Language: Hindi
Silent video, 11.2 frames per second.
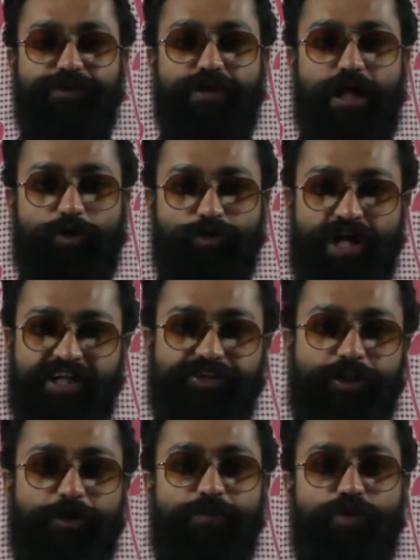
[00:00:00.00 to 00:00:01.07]

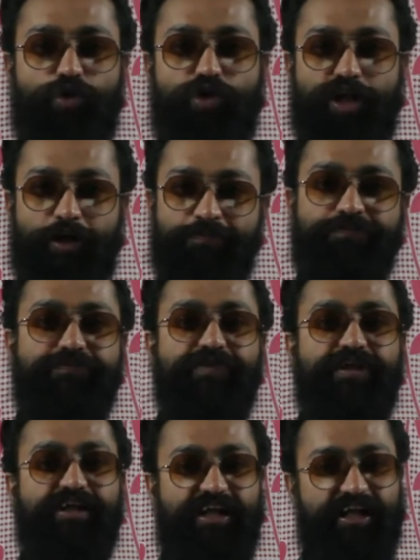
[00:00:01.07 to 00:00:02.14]
अरुणाचलम मुरुगनम
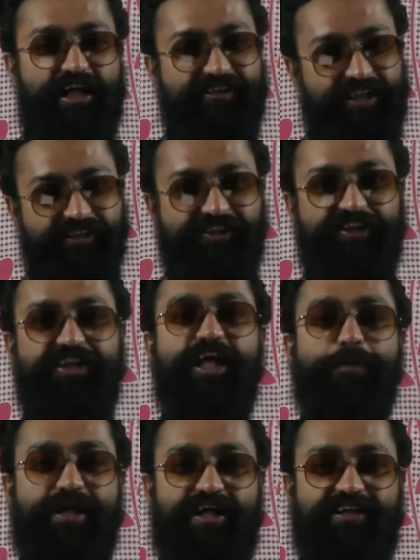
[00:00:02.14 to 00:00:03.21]
की असल ज़िंदगी
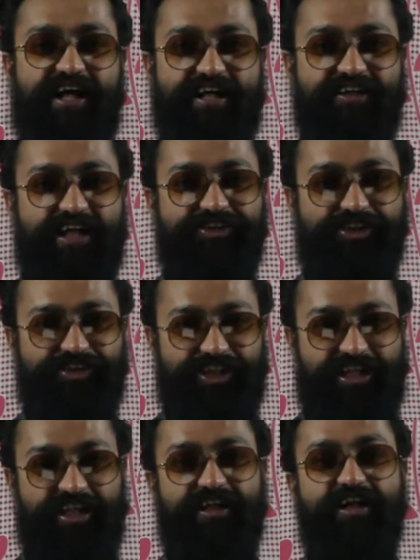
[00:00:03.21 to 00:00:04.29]
पर आधारित है जिसने